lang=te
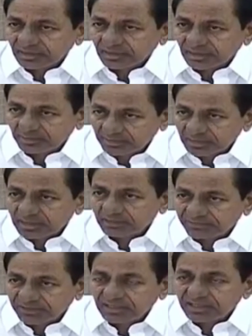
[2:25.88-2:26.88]
అమెరికా
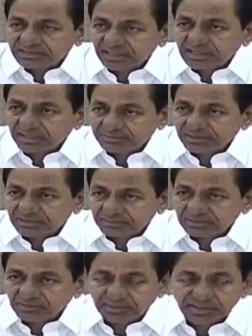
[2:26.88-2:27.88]
ఫైనాన్షియల్ క్యాపిటల్ అని
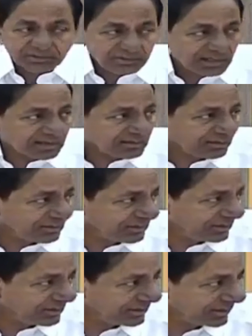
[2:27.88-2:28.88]
పిలువబడే న్యూయార్క్లో
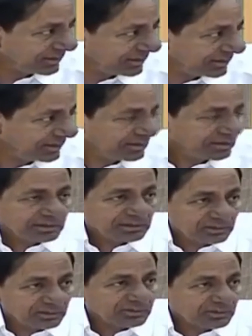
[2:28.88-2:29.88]

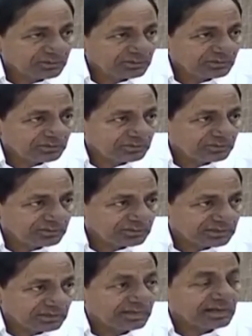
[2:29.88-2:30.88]
ఈరోజు
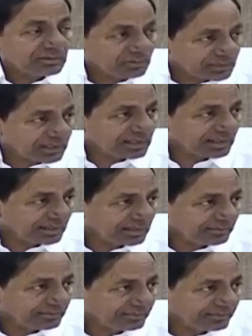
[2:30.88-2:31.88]
శవాల గుట్టల్ని
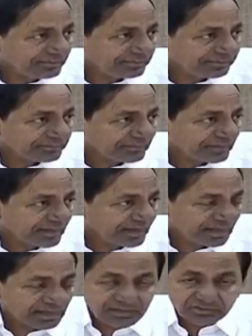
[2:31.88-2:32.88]

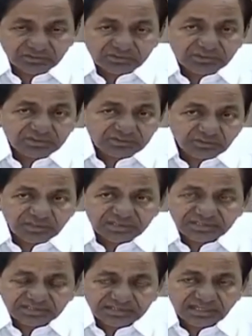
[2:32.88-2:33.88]
అక్కడ నుంచి వస్తున్న స్టోరీస్
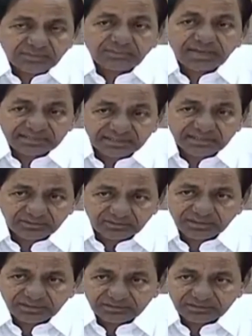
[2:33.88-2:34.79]
అయితే చాలా ప్యాథటిక్గా ఉన్నాయి